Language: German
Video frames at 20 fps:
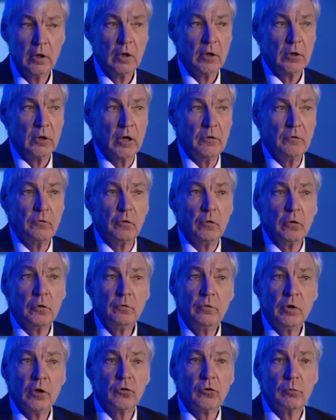dann würden
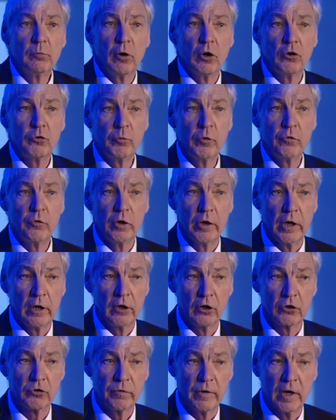wir zum Beispiel von
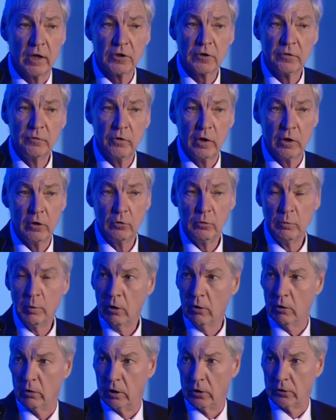einer schwarzen Welle
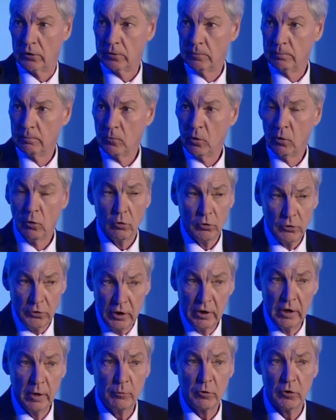überrollt. Und die
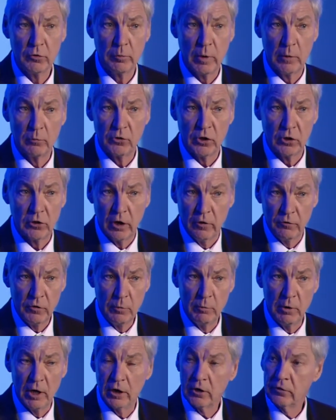gibt es beim ZDF. Die
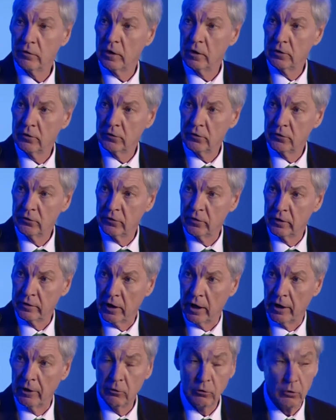Mehrheitsverhältnisse sind
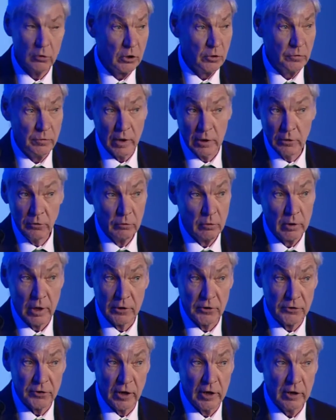eindeutig. Wir hatten sogar
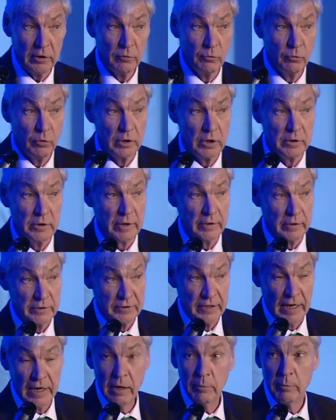Zeiten, wo die
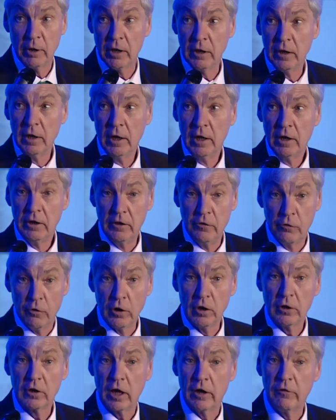selber die
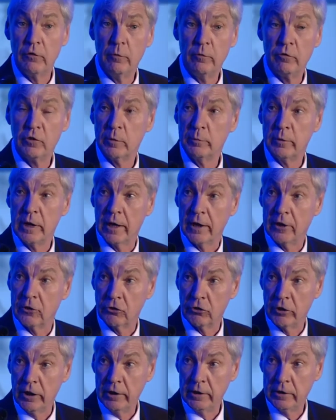volle Dreifünfte Mehrheit
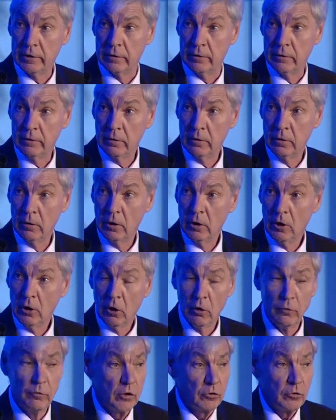stellten
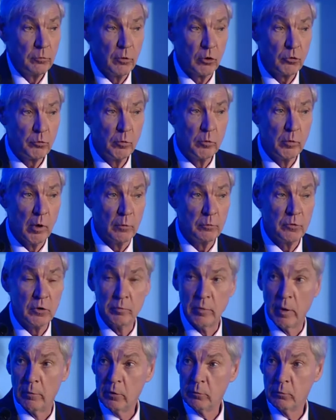und wir zum Beispiel überhaupt nicht
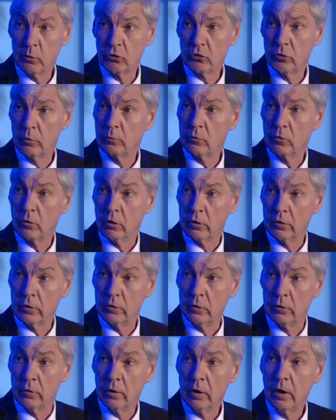mehr mitbestimmen
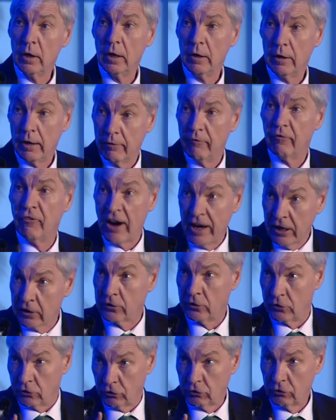konnten,
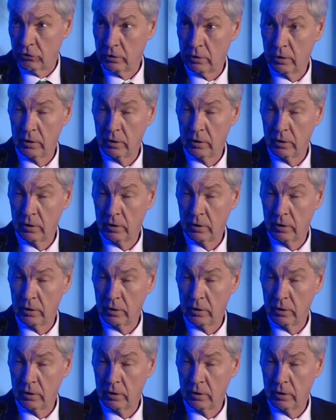faktisch,